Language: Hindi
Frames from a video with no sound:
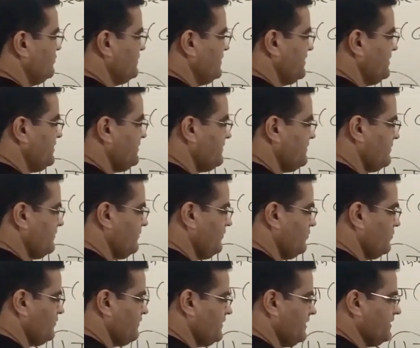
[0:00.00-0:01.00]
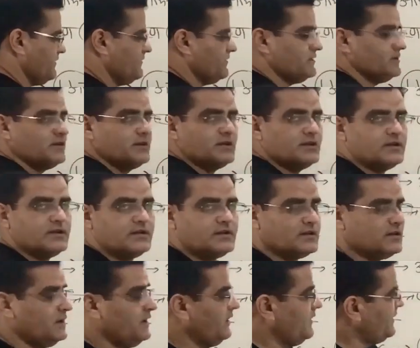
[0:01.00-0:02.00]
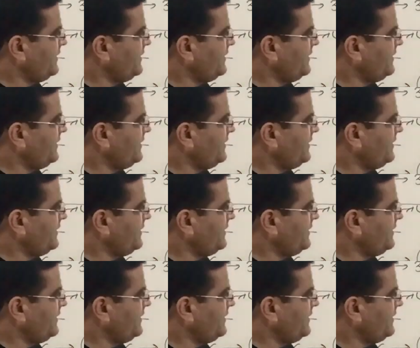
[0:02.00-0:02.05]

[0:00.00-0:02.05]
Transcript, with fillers: टू थ्री फोर फाइव है ना